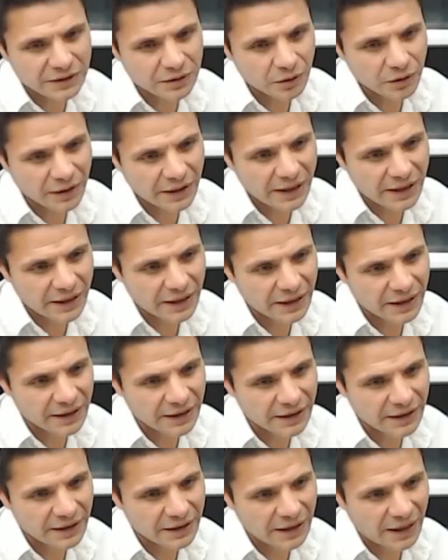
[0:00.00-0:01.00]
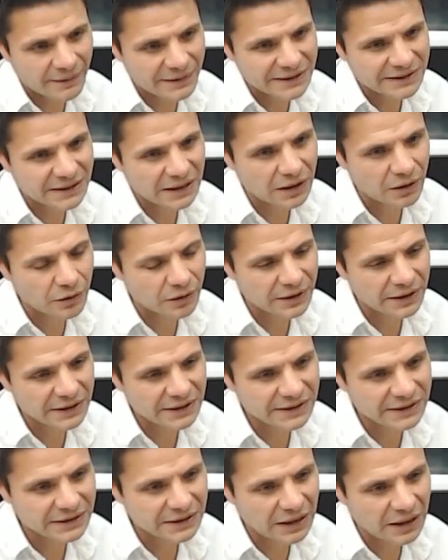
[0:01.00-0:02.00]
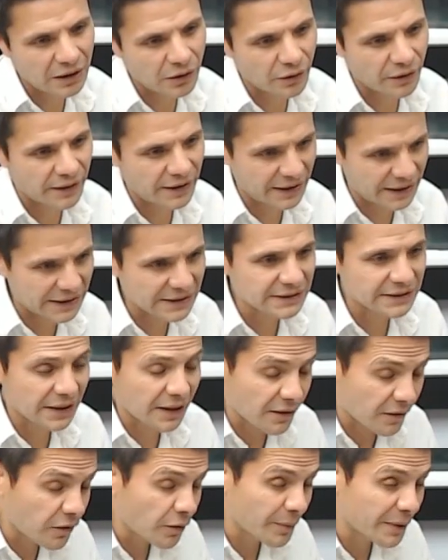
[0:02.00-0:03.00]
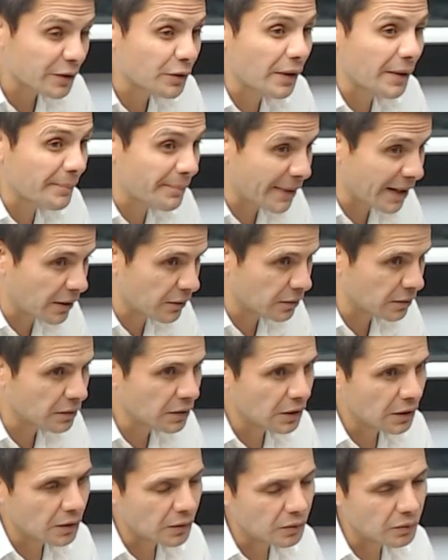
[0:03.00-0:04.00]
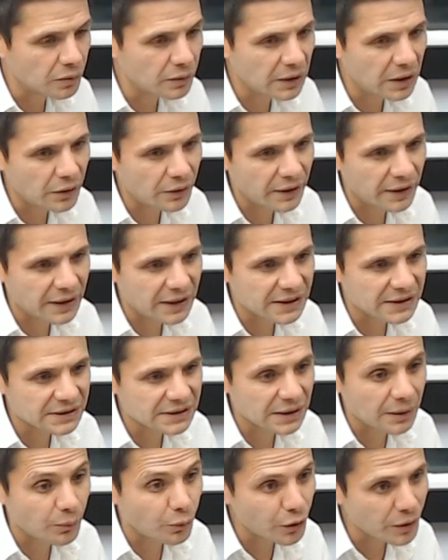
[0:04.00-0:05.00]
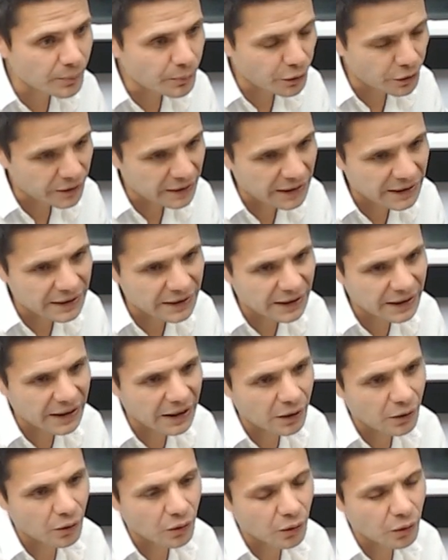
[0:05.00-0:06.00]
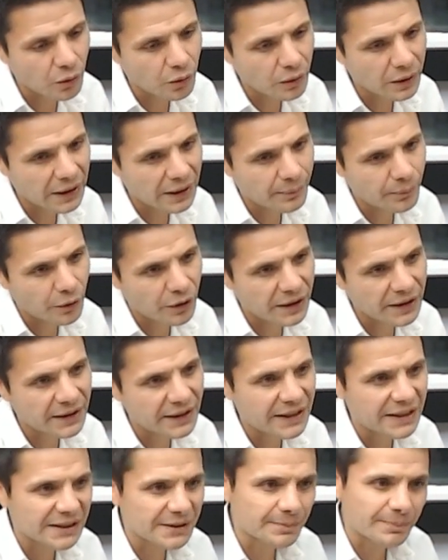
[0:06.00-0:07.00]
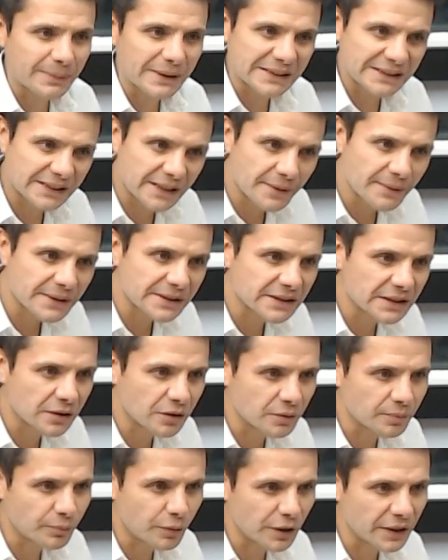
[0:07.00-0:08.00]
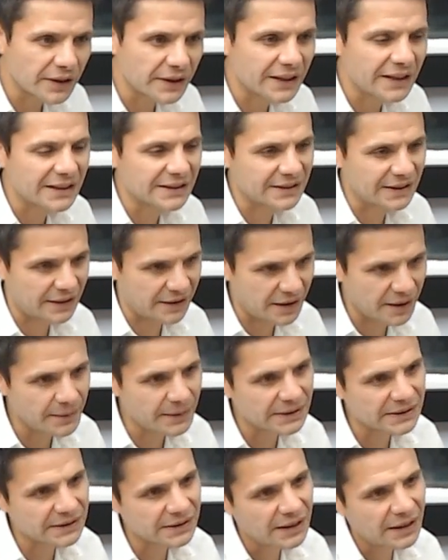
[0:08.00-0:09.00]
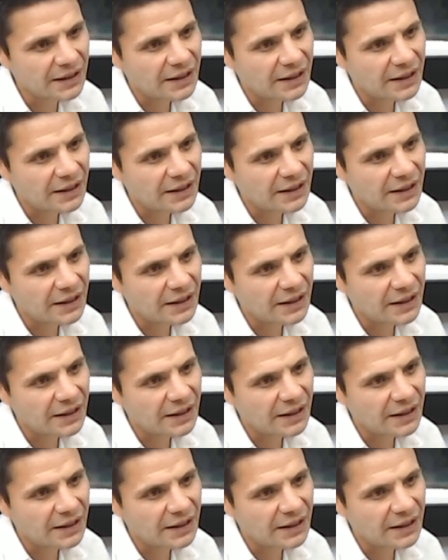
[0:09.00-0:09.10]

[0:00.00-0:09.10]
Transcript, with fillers: lograr eh, avanzar con esta ordenanza de fomento al empleo, una ordenanza muy importante que conjuga políticas pasivas y políticas activas.